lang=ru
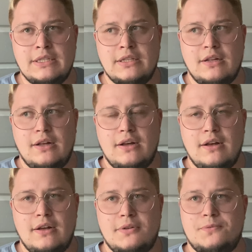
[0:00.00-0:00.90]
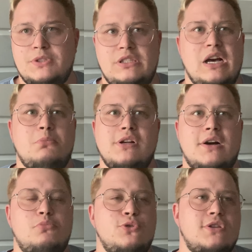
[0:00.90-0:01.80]
А, яблоко
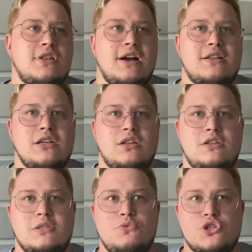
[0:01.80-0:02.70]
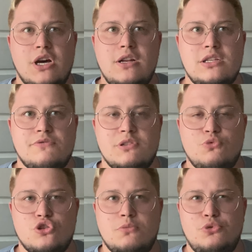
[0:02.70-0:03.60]
бузина где-то не смешались.
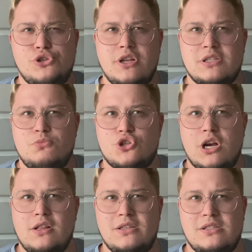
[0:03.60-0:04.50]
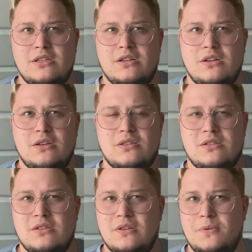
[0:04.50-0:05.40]
Возможно, бузина смешалась э,
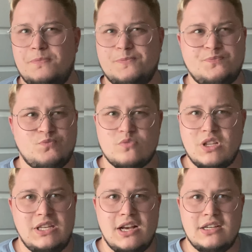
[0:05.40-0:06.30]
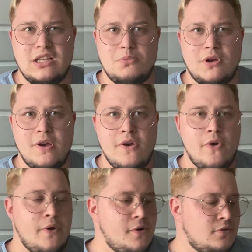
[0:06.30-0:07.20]
с ягодами.
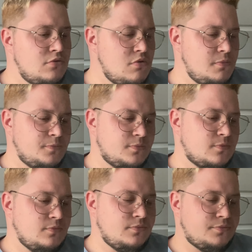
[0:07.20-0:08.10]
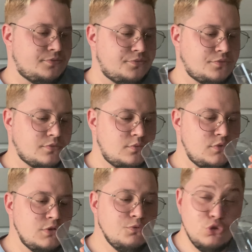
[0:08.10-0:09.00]
Ну,
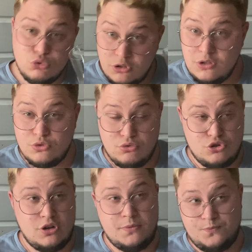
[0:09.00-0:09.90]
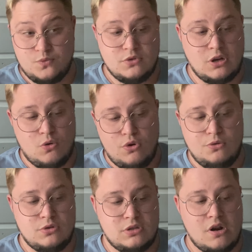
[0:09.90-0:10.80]
вот это вот уже такой
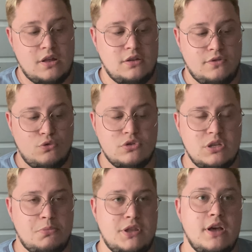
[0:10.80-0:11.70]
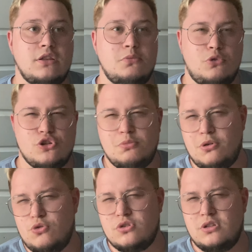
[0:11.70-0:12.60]
вот странный вкус непонятный. Больше
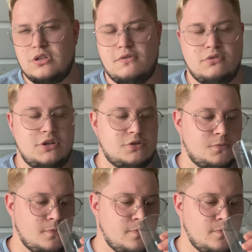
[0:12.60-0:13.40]
похож на сам флеш.